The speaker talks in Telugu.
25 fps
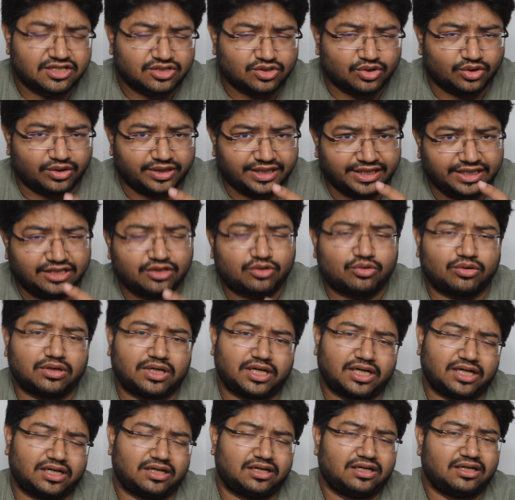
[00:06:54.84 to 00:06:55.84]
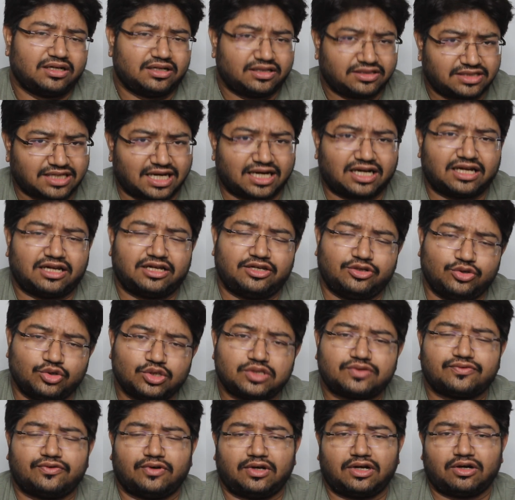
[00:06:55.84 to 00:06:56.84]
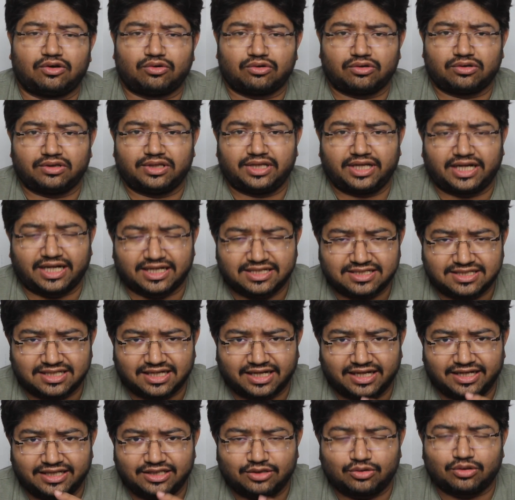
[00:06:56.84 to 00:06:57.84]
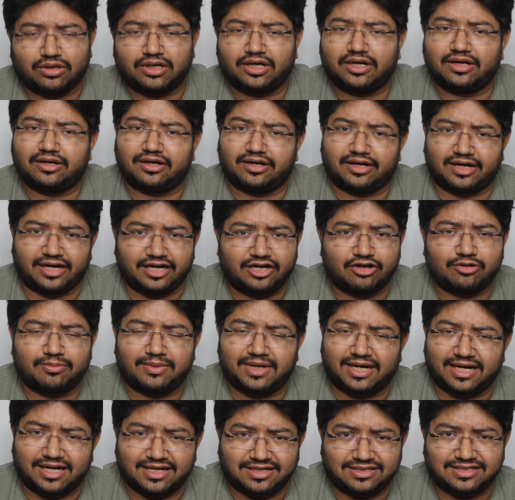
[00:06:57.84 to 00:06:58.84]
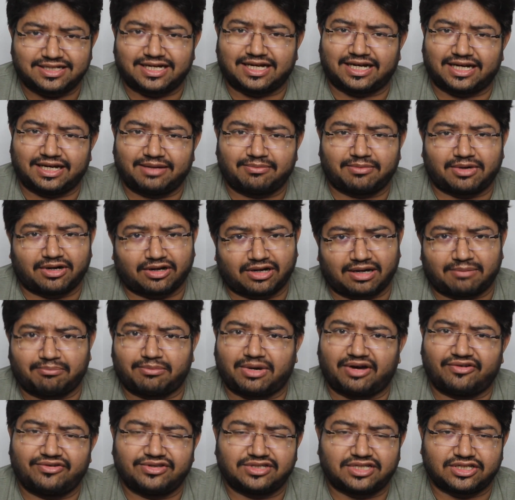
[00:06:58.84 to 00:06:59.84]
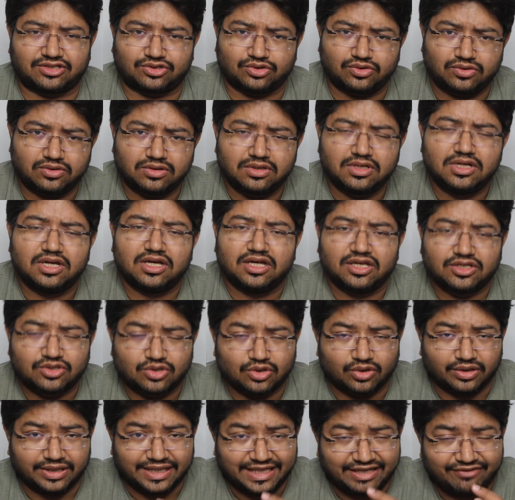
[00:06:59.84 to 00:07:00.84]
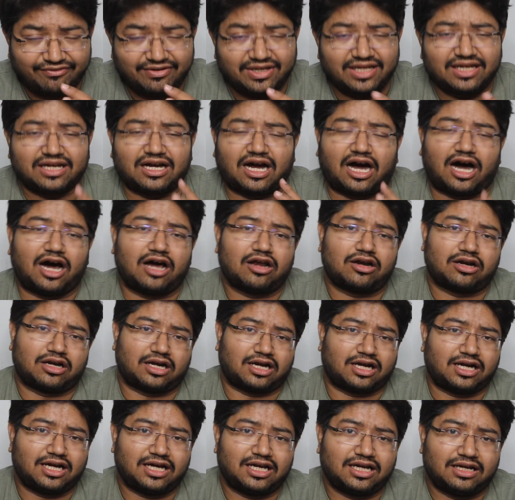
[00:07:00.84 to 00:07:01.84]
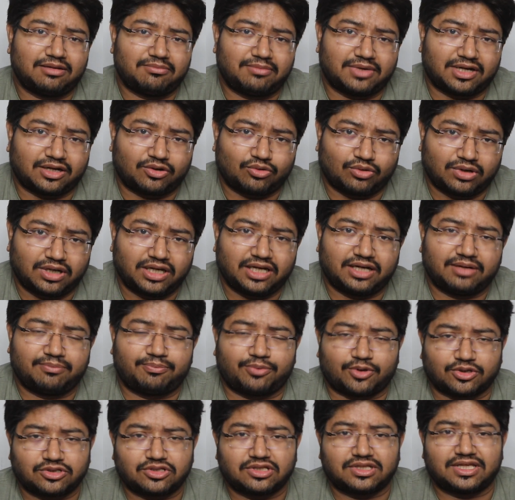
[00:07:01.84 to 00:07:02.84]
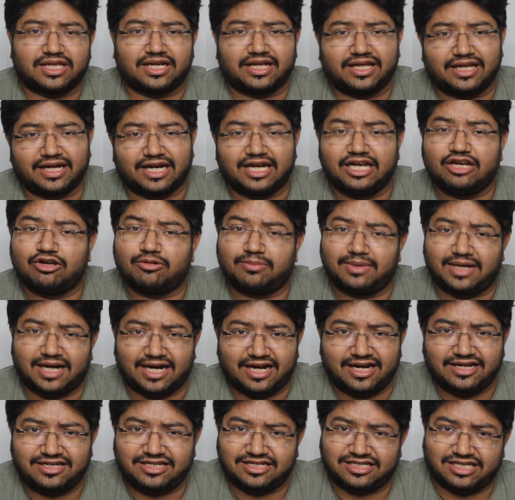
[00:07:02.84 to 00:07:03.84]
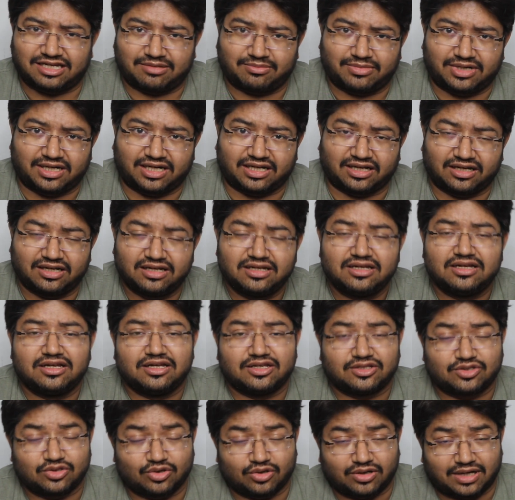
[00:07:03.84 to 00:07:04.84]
సో ఇది కూడా చాలా యూస్ఫుల్గా ఉంటుంది ఖచ్చితంగా ఇది కూడా రెన్యూబుల్ ఎనర్జీగానే మనం భావించవచ్చు సో ఇవి ఆరు రకాల మనకున్న ప్రస్తుతానికి దానికి రెన్యూబుల్ ఎనర్జీస్ అనమాట సో